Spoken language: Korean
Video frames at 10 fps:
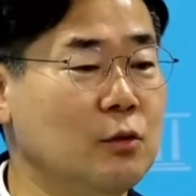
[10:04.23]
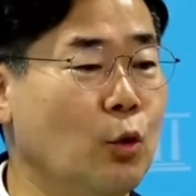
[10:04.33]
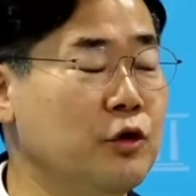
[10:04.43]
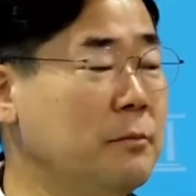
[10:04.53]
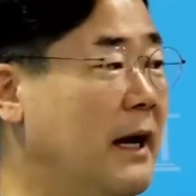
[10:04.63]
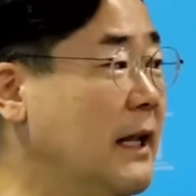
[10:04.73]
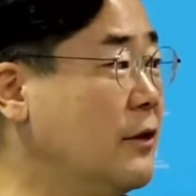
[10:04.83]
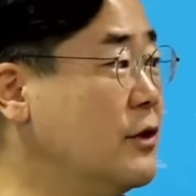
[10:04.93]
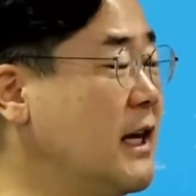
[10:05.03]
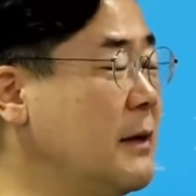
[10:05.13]
돈을
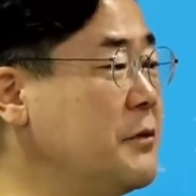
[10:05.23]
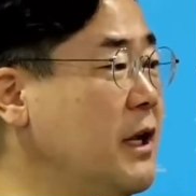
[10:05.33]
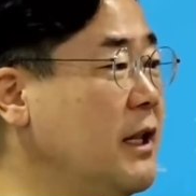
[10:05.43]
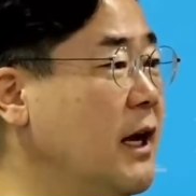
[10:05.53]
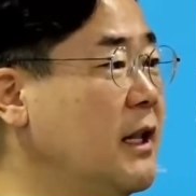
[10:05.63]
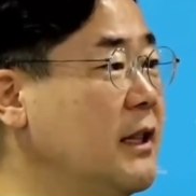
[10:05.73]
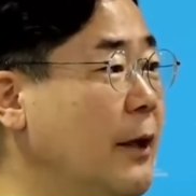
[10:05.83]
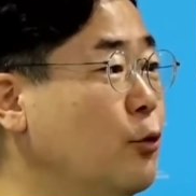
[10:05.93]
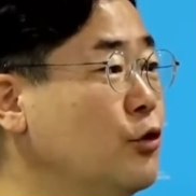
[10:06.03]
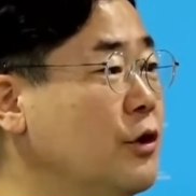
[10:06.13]
받았던 사람들에 대한
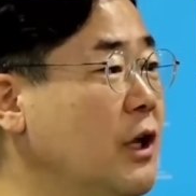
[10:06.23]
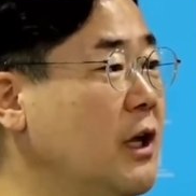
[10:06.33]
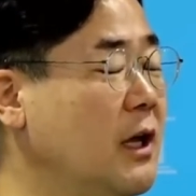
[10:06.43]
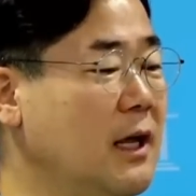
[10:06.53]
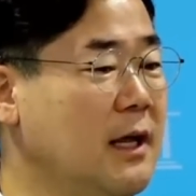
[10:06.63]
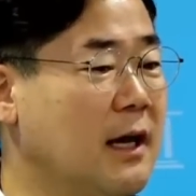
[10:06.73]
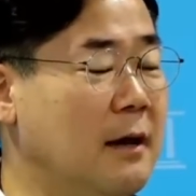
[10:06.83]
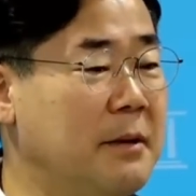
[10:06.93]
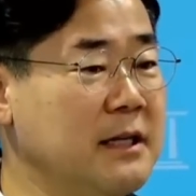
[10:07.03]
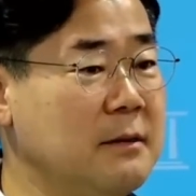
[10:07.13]
내용들이
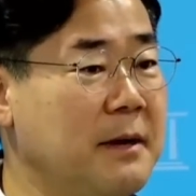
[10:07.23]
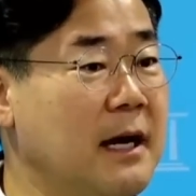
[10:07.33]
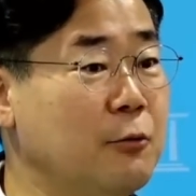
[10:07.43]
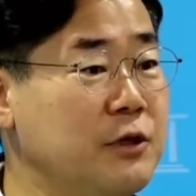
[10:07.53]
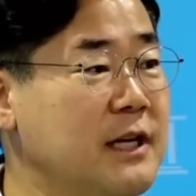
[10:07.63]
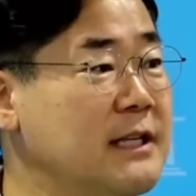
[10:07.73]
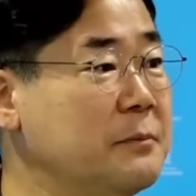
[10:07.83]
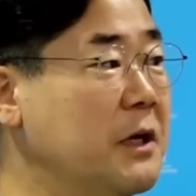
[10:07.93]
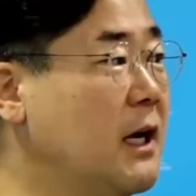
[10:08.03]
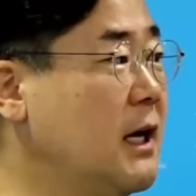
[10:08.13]
갈팡질팡하고 있지
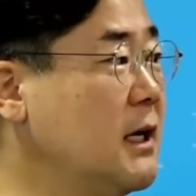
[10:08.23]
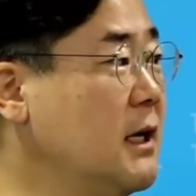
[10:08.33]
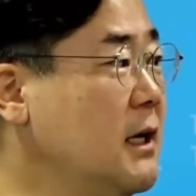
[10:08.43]
않습니까?